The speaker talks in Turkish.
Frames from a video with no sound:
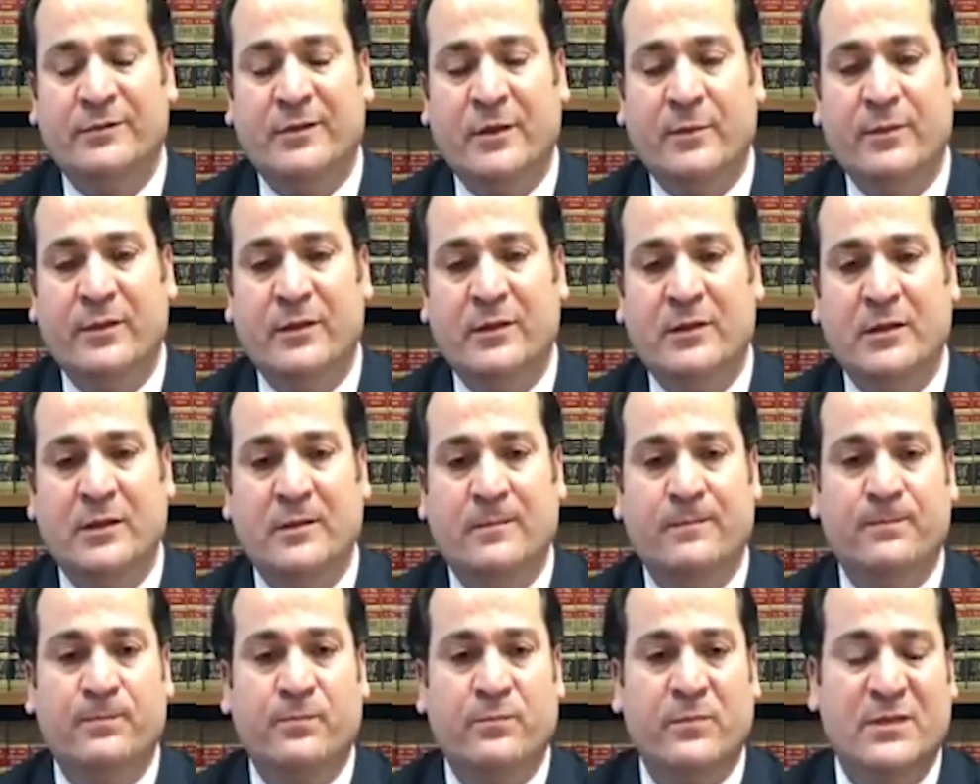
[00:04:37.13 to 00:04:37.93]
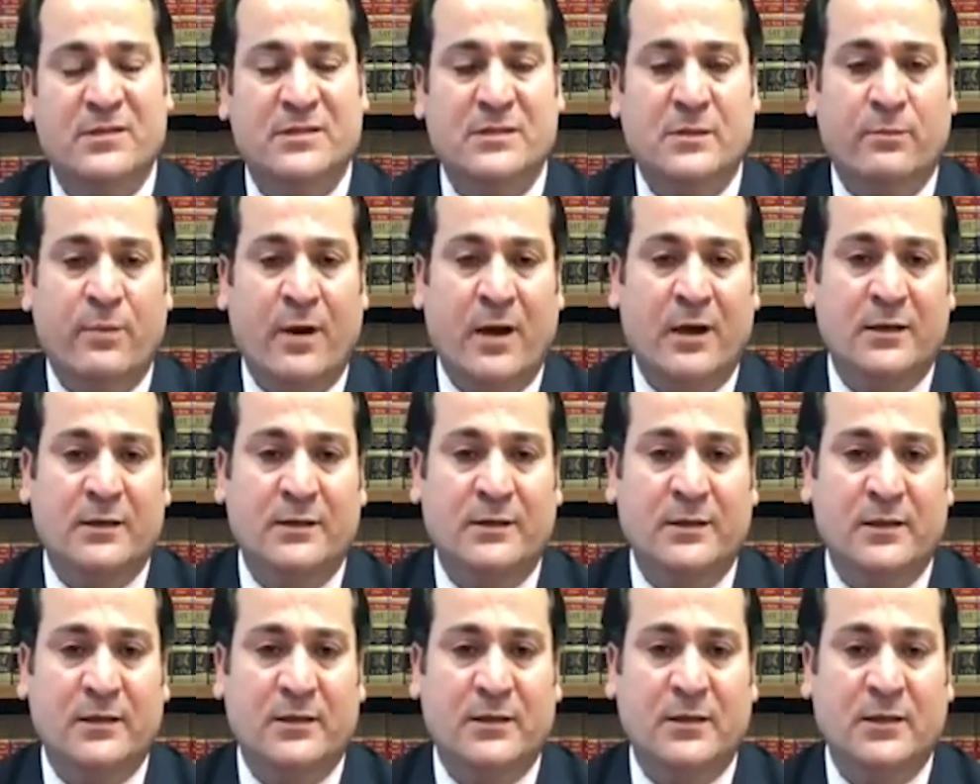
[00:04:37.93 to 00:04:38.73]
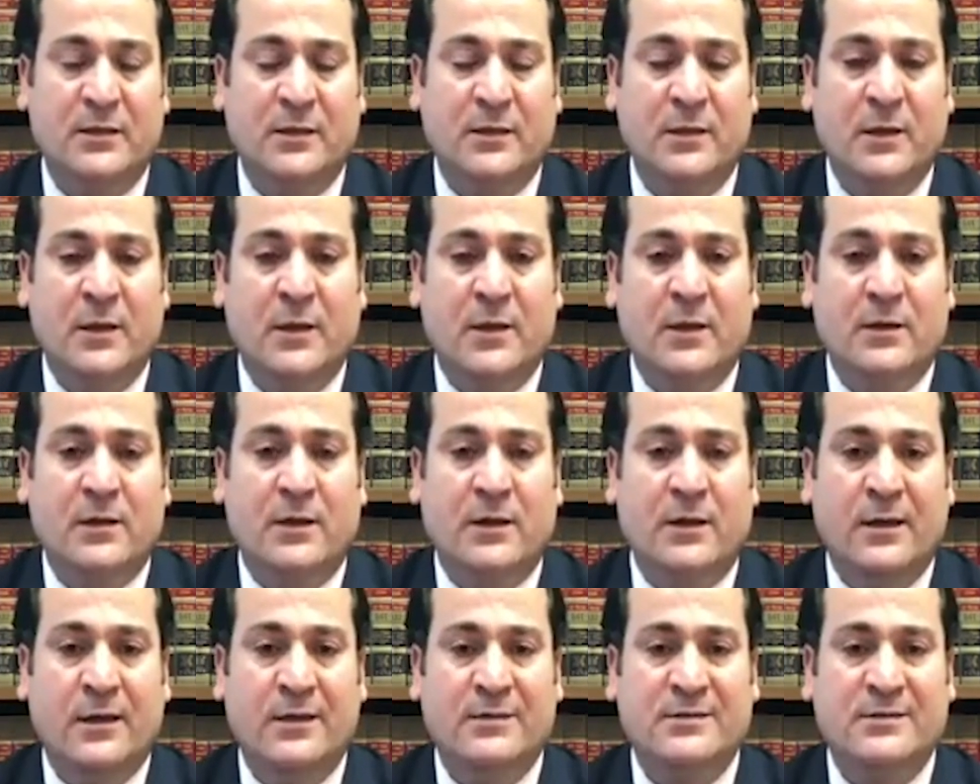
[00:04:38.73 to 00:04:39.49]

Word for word: Tabii ki mesela bankadaki e,